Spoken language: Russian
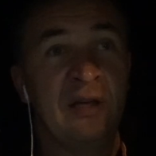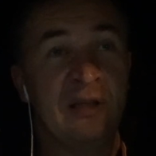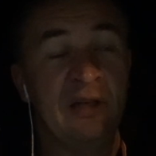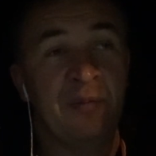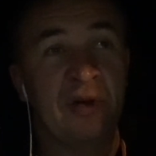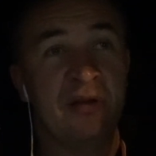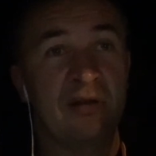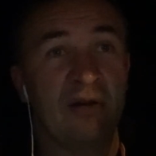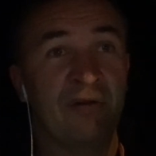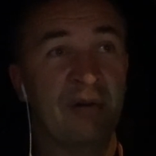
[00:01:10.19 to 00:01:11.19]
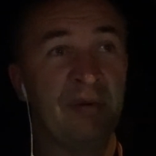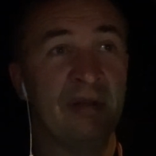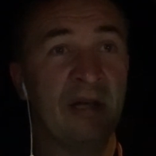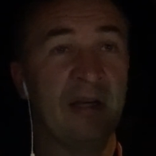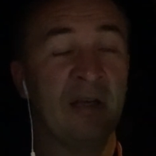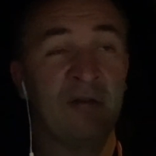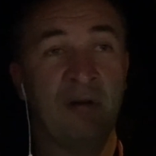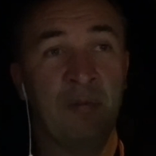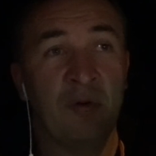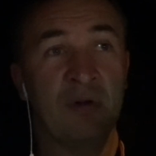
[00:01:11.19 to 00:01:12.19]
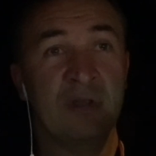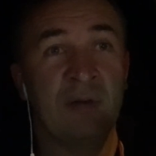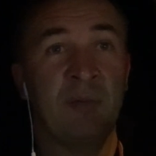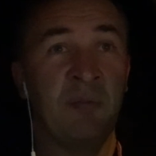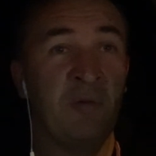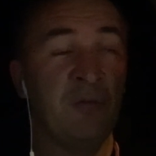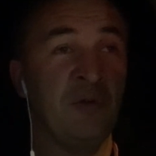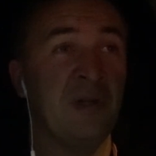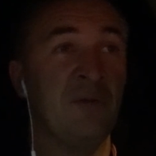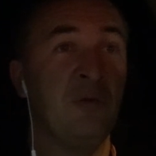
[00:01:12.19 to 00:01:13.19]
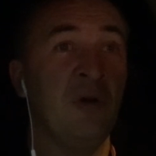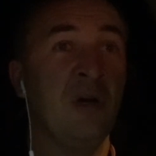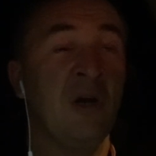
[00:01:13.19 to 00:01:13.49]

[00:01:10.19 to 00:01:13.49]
И опять э, в комментариях вопросы по поводу того,